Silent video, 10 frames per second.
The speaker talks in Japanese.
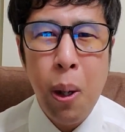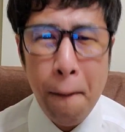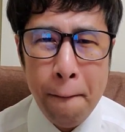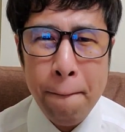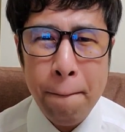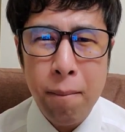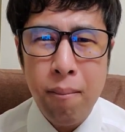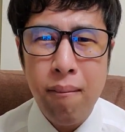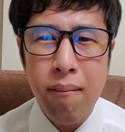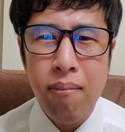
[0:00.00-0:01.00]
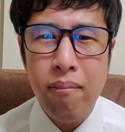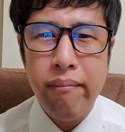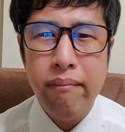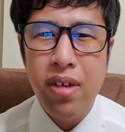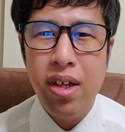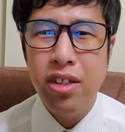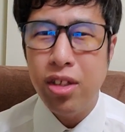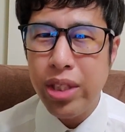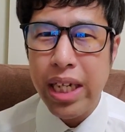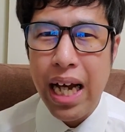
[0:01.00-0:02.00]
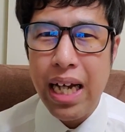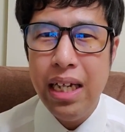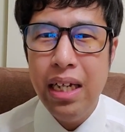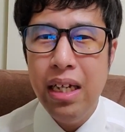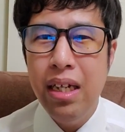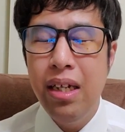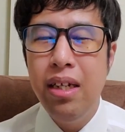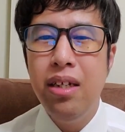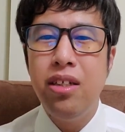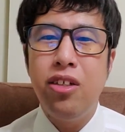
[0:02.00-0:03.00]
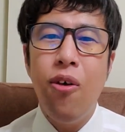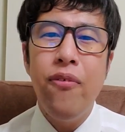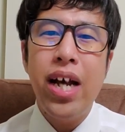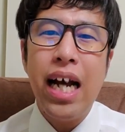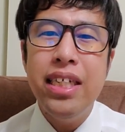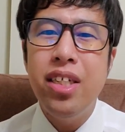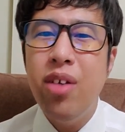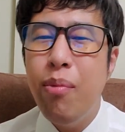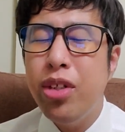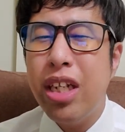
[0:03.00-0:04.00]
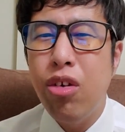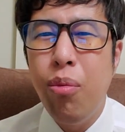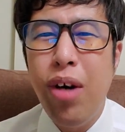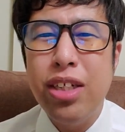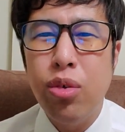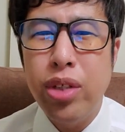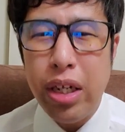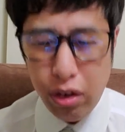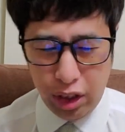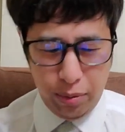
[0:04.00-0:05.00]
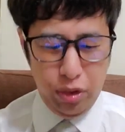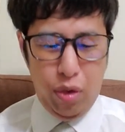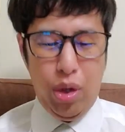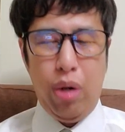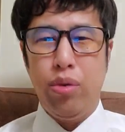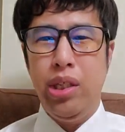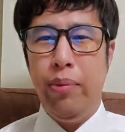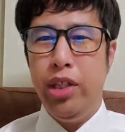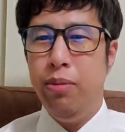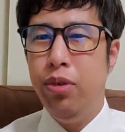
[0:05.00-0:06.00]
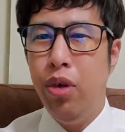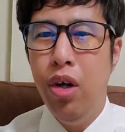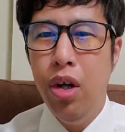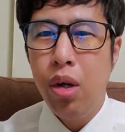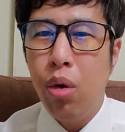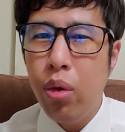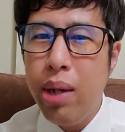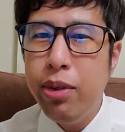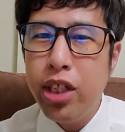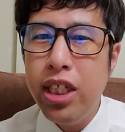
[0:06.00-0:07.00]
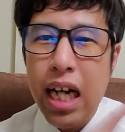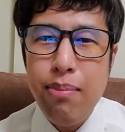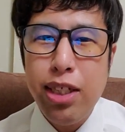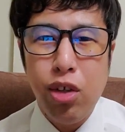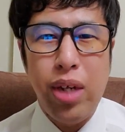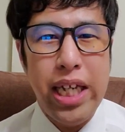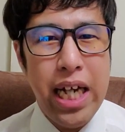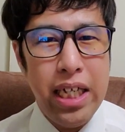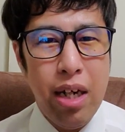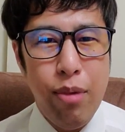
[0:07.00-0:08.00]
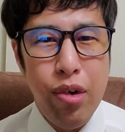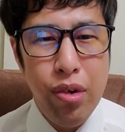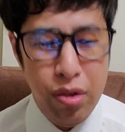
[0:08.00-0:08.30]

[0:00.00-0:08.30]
うん。そうじゃない？そんな感じの絵文字だと思わず送ってるよ。自分の方から送るんだもん。自分の、この絵文字になりますよとは出ないんだもん。